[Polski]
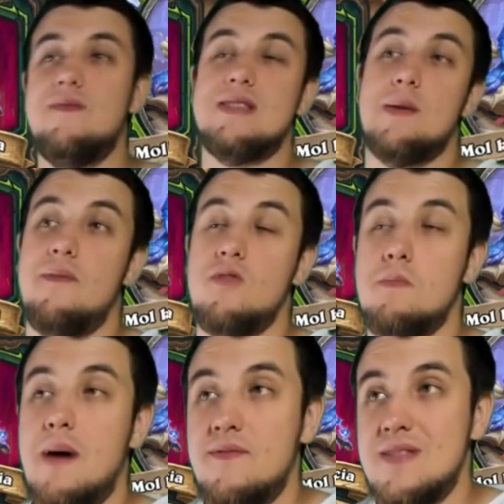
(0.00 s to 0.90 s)
więc na pewno
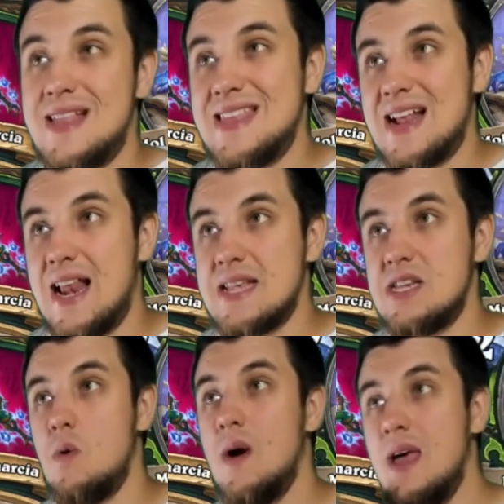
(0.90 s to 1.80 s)
buffy dla tych klas
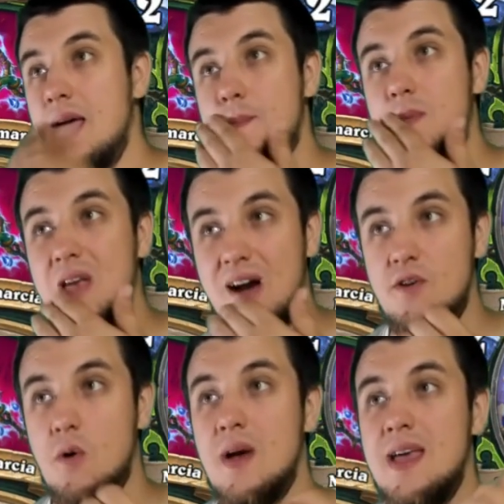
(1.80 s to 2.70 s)
się
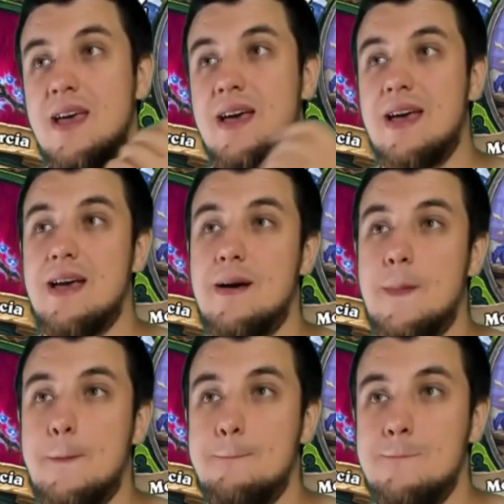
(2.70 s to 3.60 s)
pojawią.
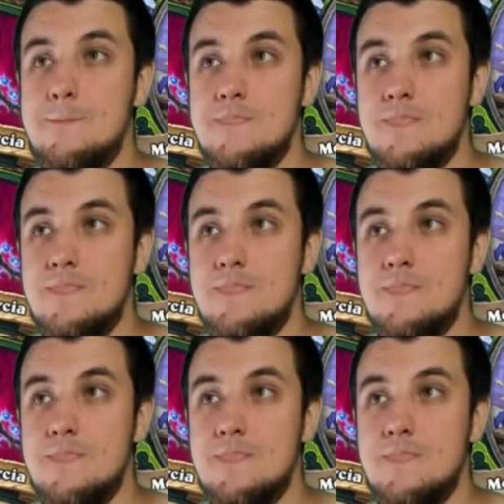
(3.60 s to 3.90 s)
Um.